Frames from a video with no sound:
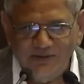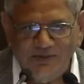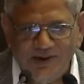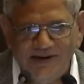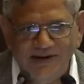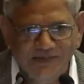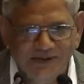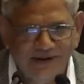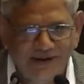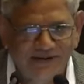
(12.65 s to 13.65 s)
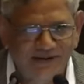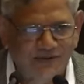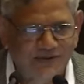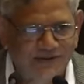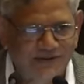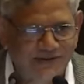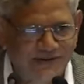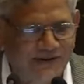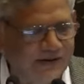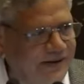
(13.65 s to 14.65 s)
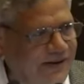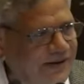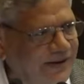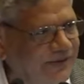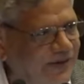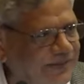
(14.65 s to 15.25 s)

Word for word: वो मार्केट पे जाते कुछ चीज़ें खरीदने के लिए